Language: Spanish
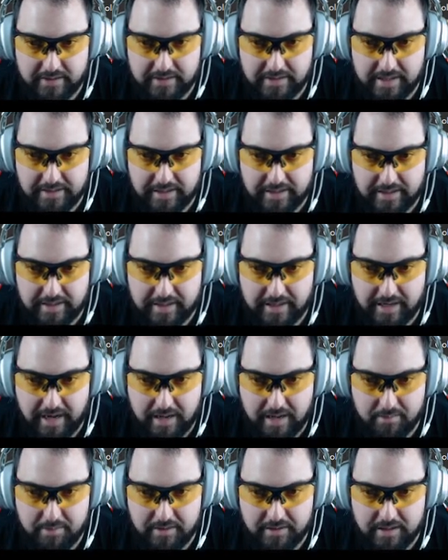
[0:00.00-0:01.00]
de ataque
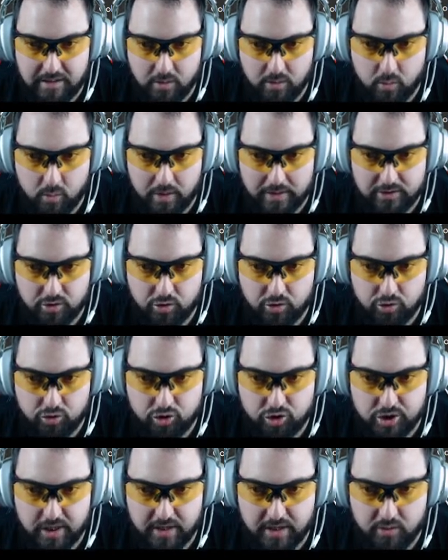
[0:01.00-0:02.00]
a 24
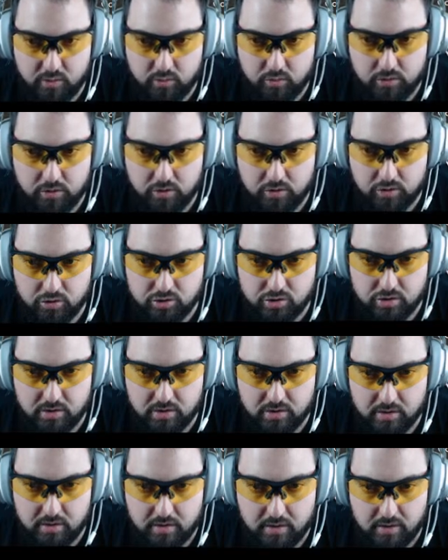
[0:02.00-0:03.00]
segundos
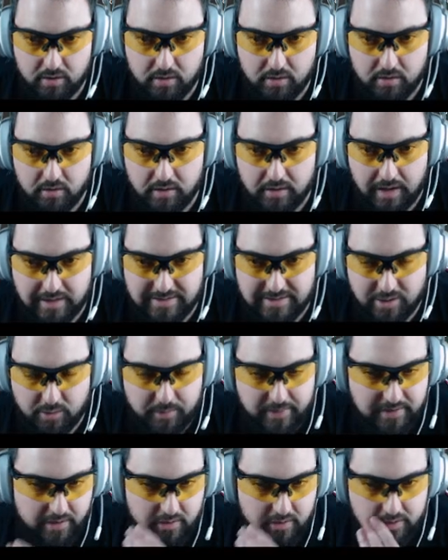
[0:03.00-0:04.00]
Se ha
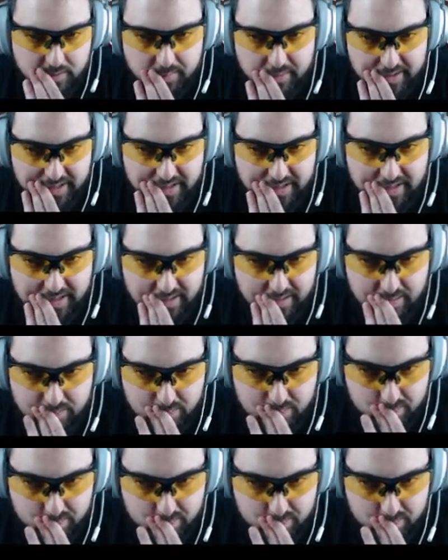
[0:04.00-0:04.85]
aumentado el tiempo de recarga